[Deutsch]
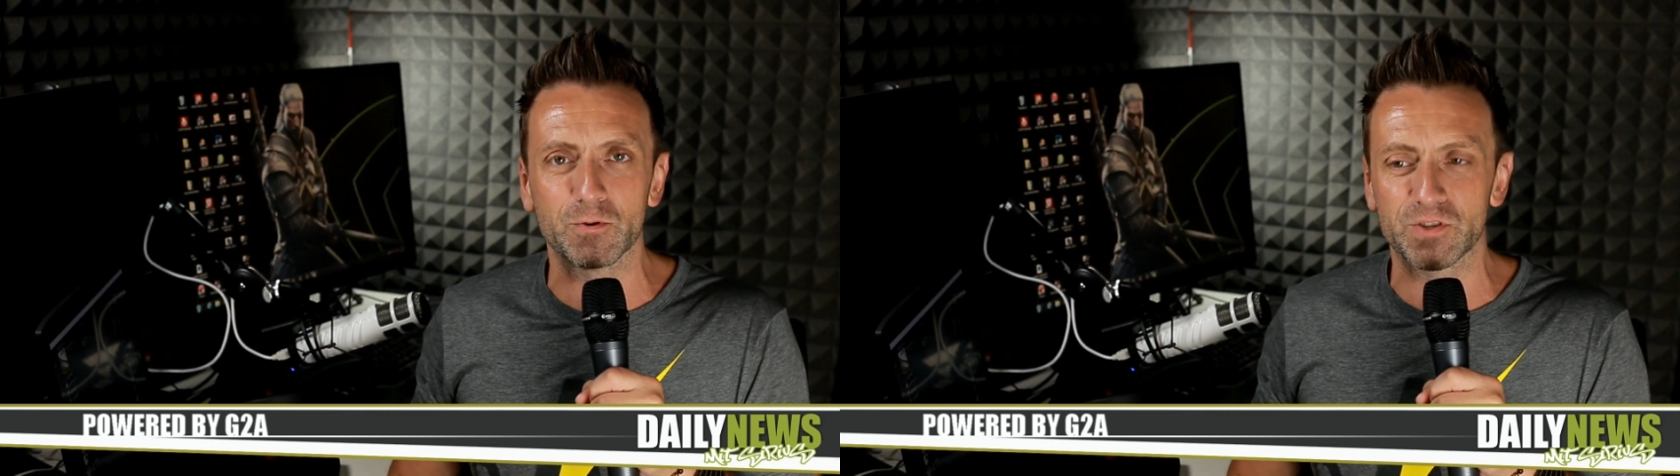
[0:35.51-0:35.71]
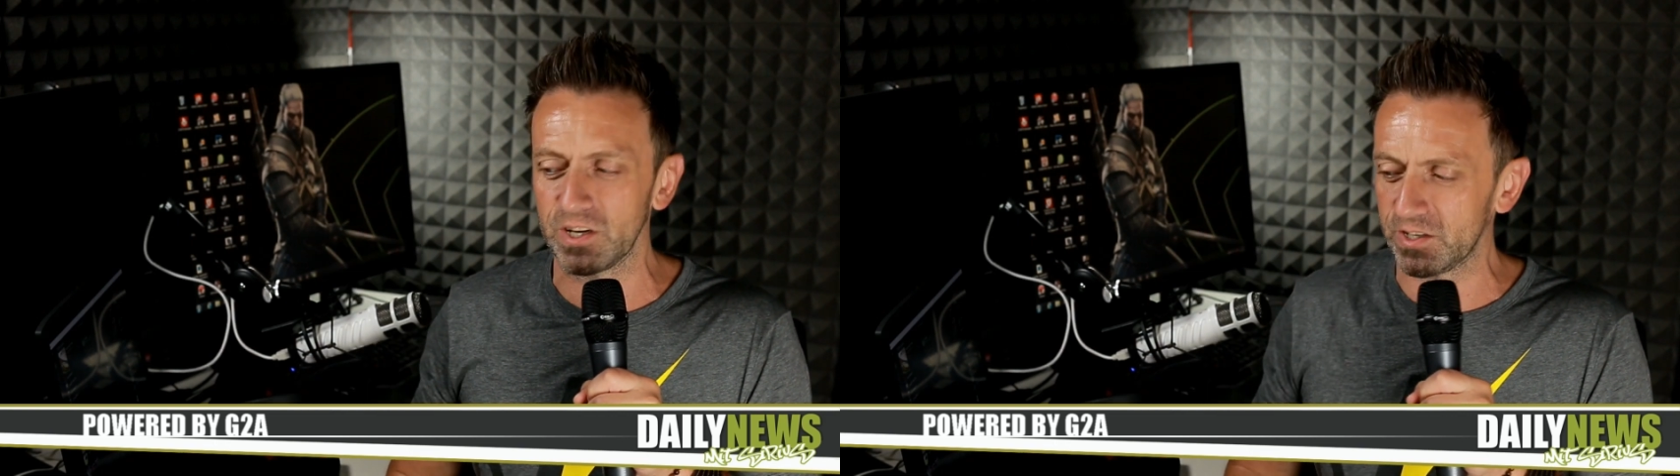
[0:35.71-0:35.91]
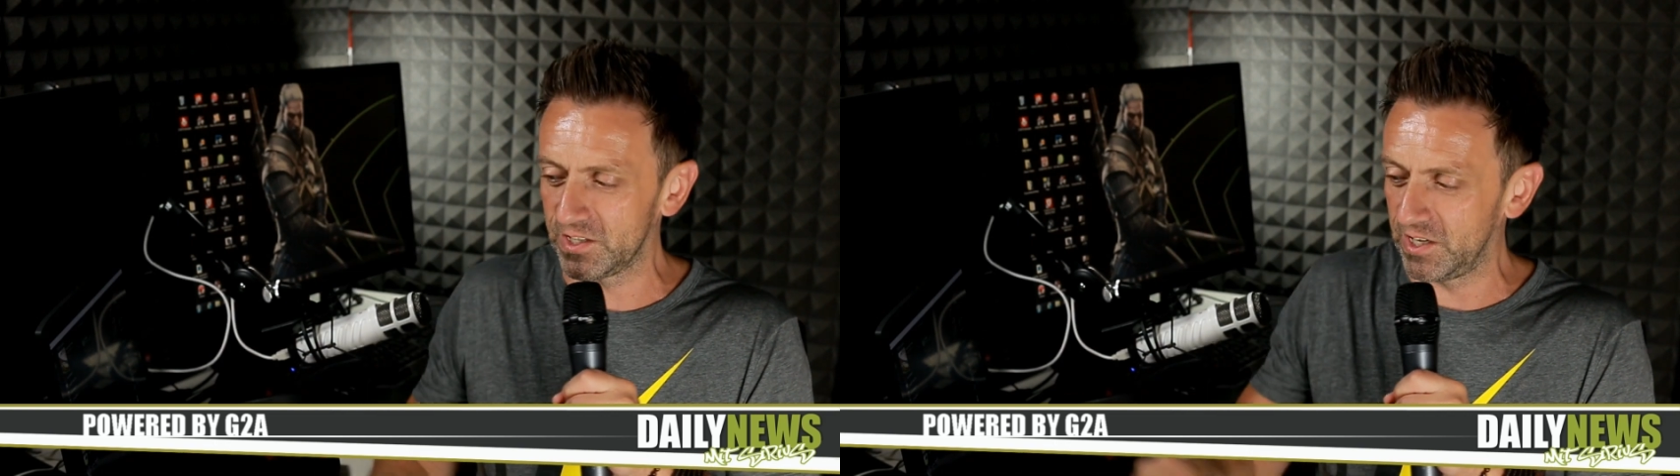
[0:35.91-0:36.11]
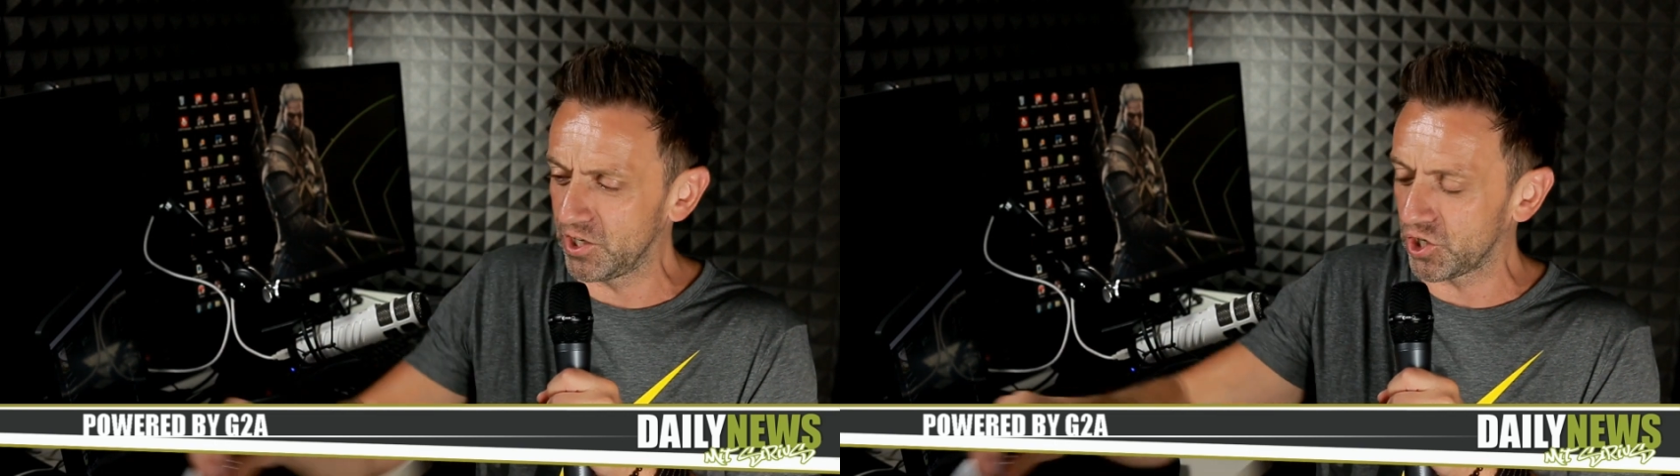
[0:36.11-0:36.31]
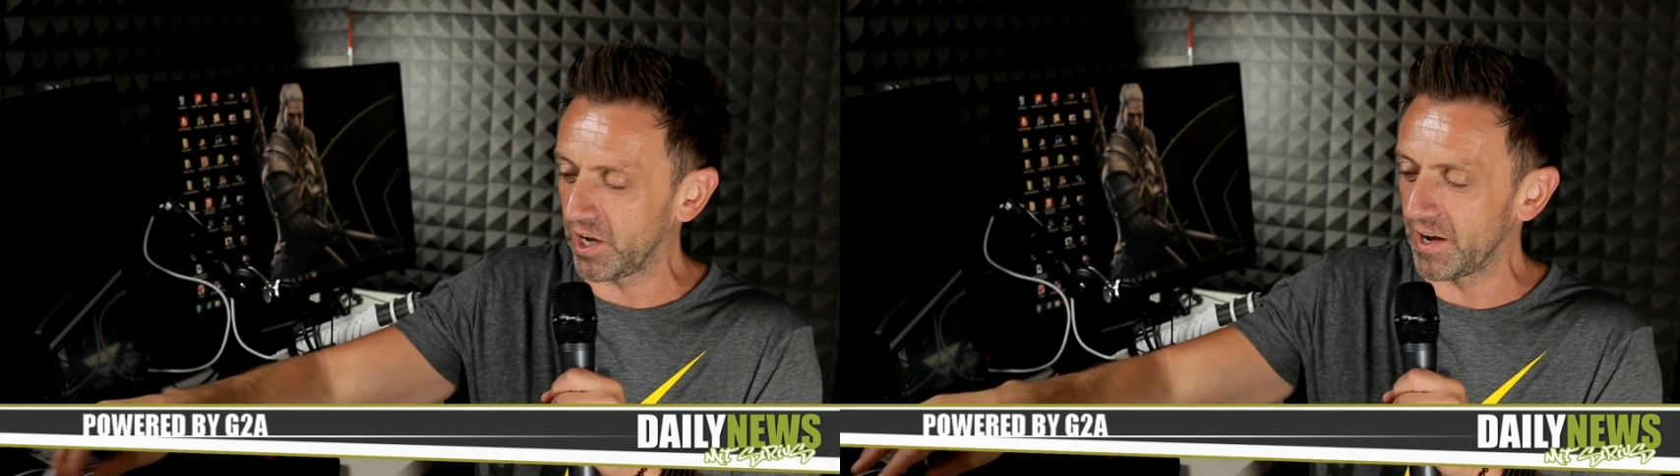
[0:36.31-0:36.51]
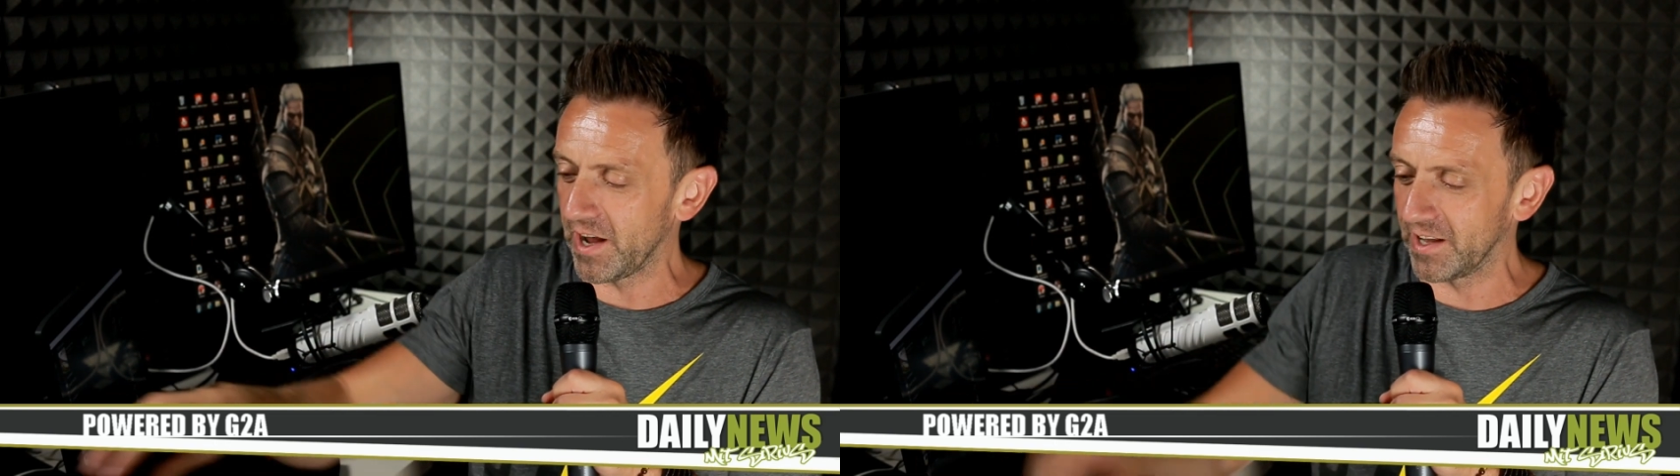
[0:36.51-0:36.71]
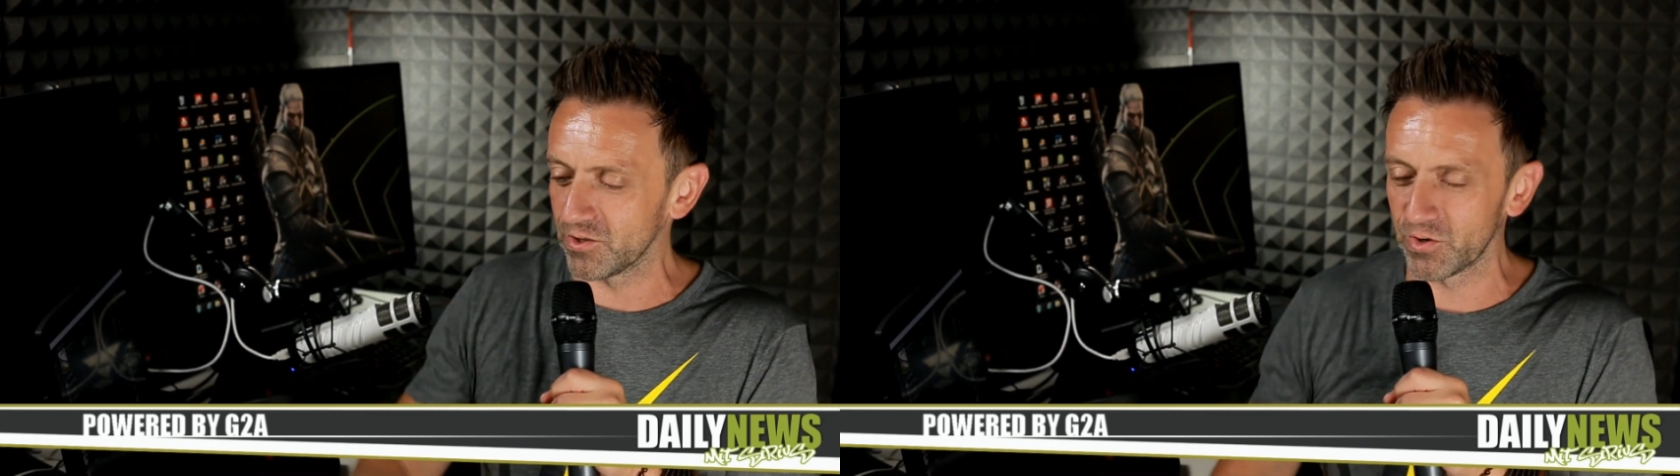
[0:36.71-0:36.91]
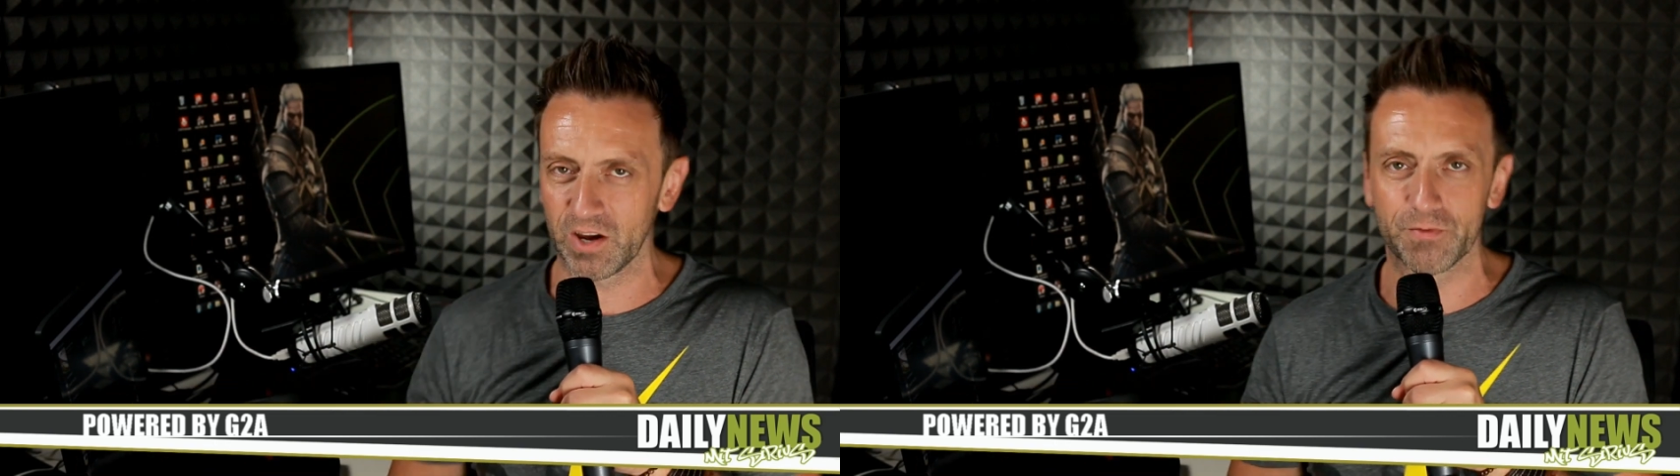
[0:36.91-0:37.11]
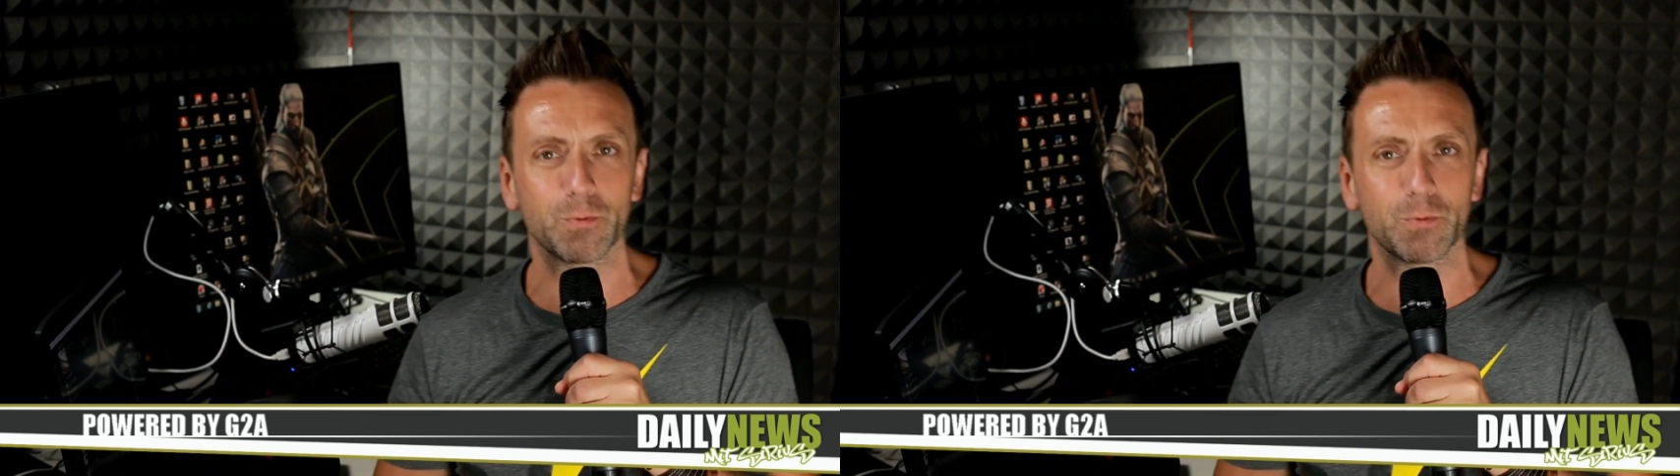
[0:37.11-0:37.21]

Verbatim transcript: Six Siege Stand anzutreffen.